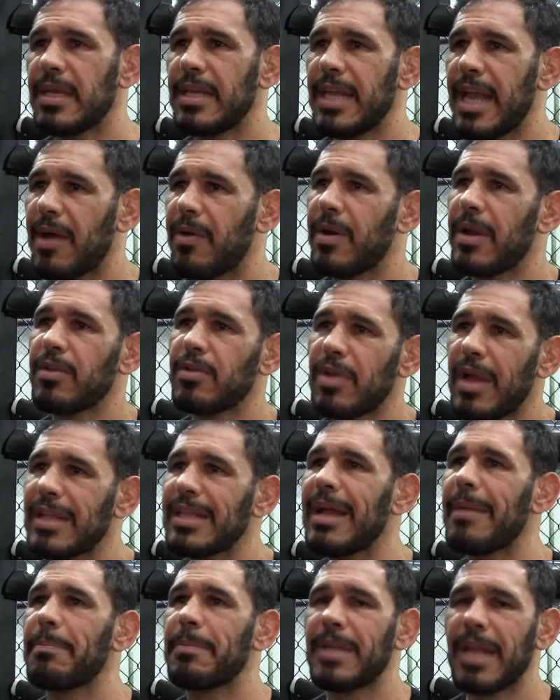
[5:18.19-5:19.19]
E agora eu estou
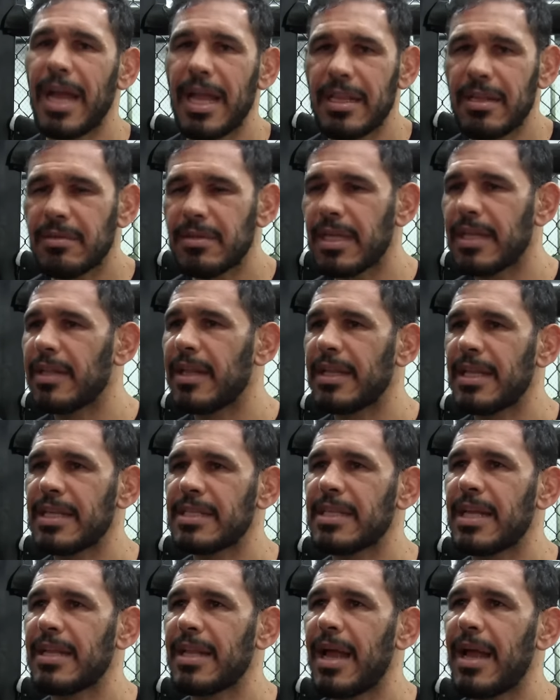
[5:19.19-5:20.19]
adaptando, estou dando
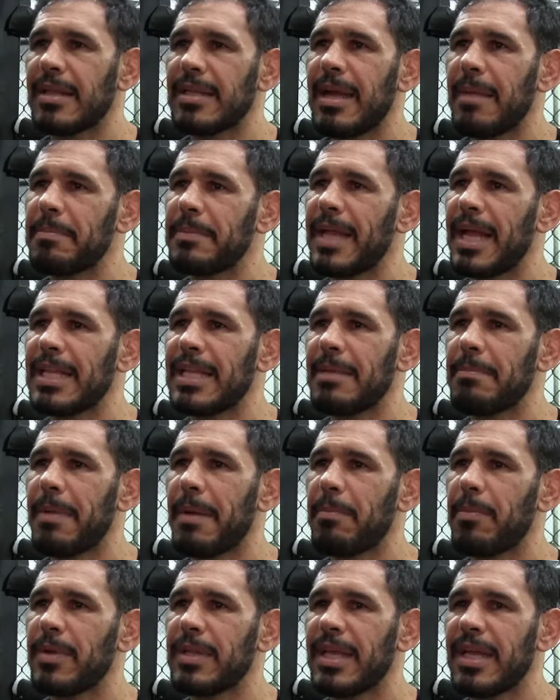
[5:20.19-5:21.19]
essa adaptada aí para
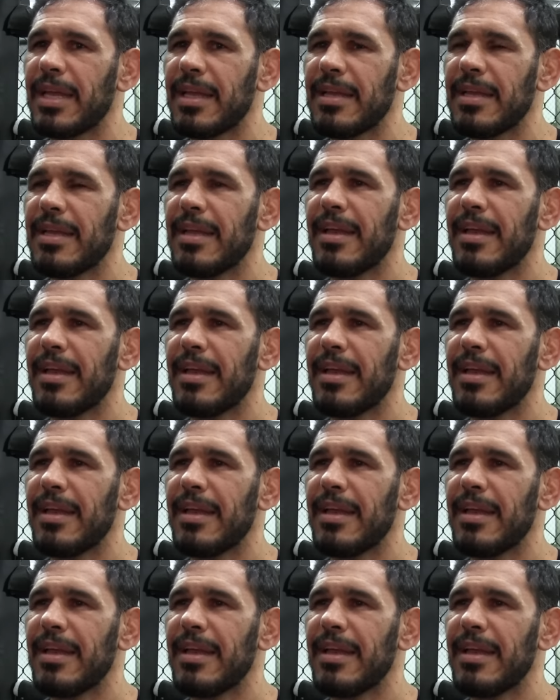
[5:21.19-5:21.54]
poder